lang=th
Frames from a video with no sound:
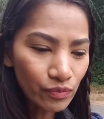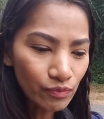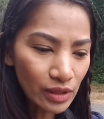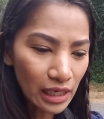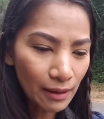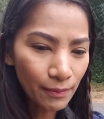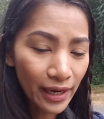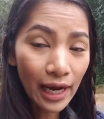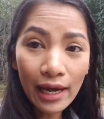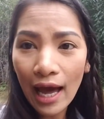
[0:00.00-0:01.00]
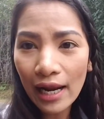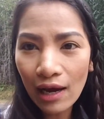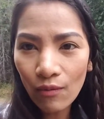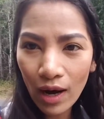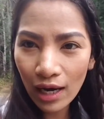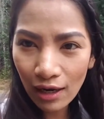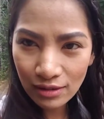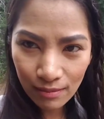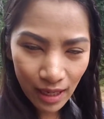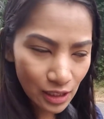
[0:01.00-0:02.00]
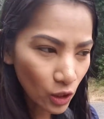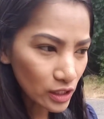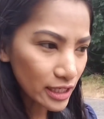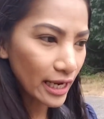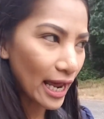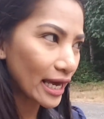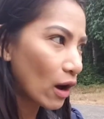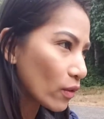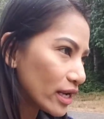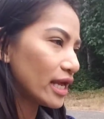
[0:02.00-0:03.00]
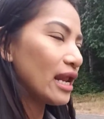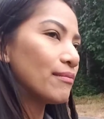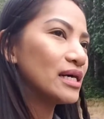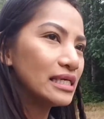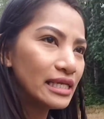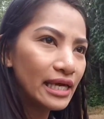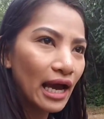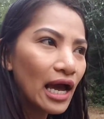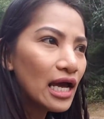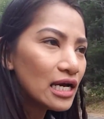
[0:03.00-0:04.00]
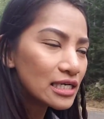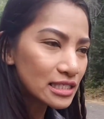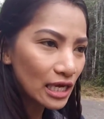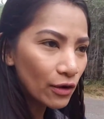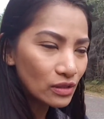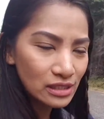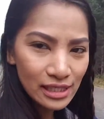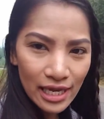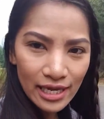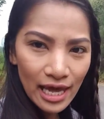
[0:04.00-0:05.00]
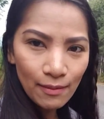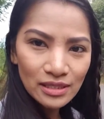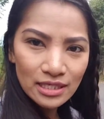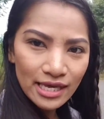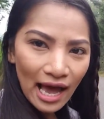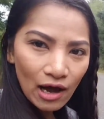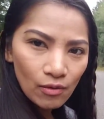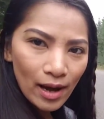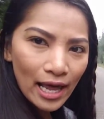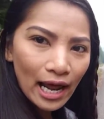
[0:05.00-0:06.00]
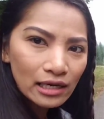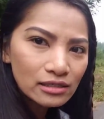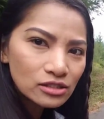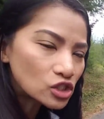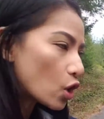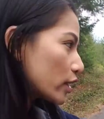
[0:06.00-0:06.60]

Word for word: เหมือนกับพนักงานนะคะว่าเราสามารถนอนที่ไหนได้เขาก็แนะนำมาที่นี่ค่ะถนนเส้นนี้มันจะยาวมากนะคะคือจอด